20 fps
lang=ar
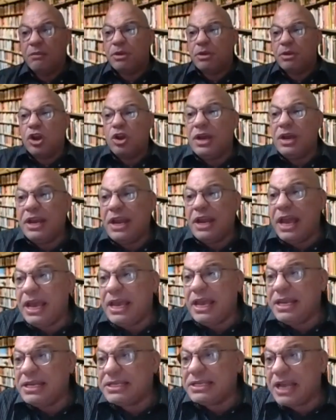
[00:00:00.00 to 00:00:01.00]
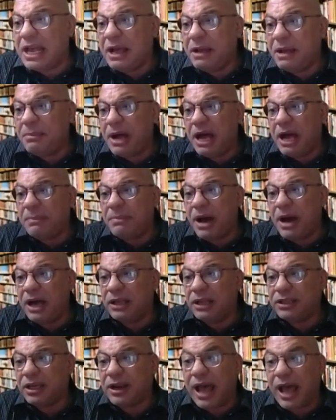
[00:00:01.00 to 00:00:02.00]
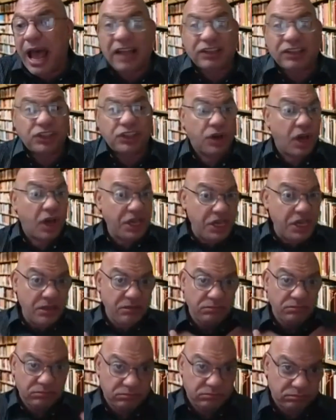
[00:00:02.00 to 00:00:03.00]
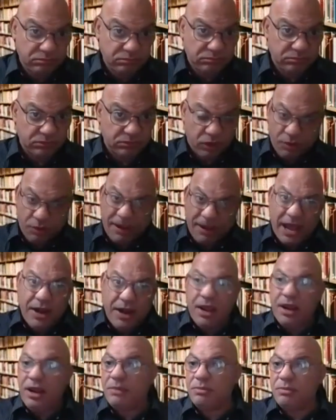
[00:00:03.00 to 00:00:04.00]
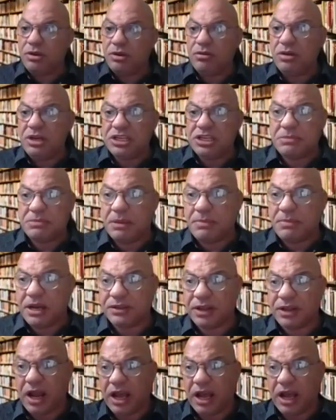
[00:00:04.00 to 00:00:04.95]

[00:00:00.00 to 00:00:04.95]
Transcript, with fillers: بيقول له هنا اذا ما بقدر اعطي رايي اللي هو معانا هنا بيقول له اذا ما بقدر